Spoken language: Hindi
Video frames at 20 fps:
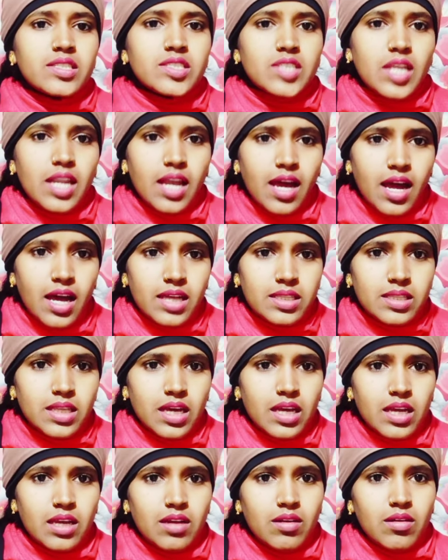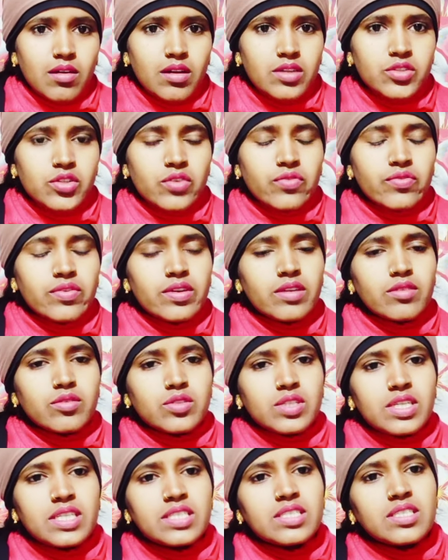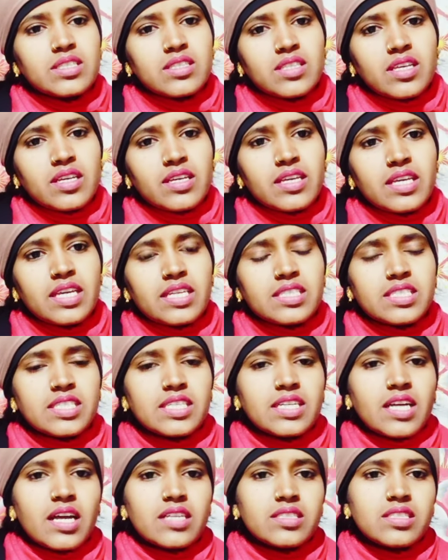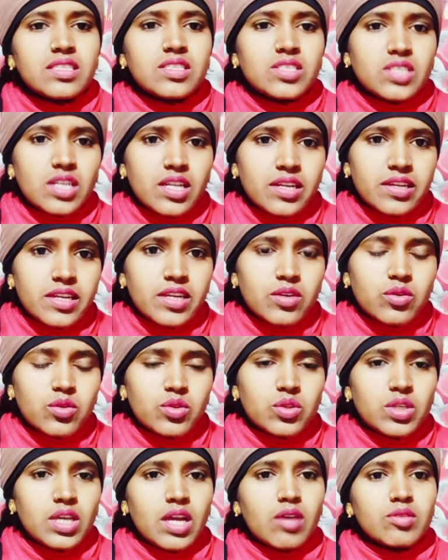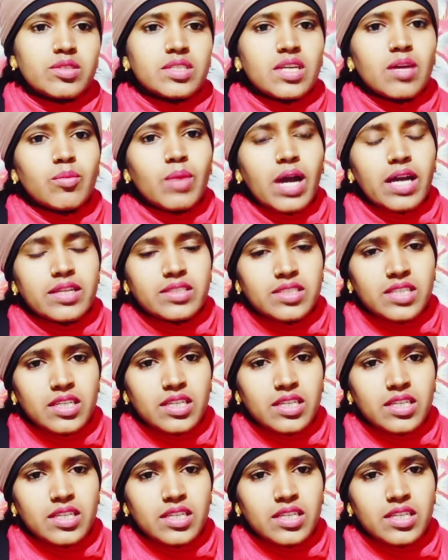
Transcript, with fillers: चला आता है और जब फिर उसकी ज़िंदगी अच्छी खासी चल रही होती है उसका भांजा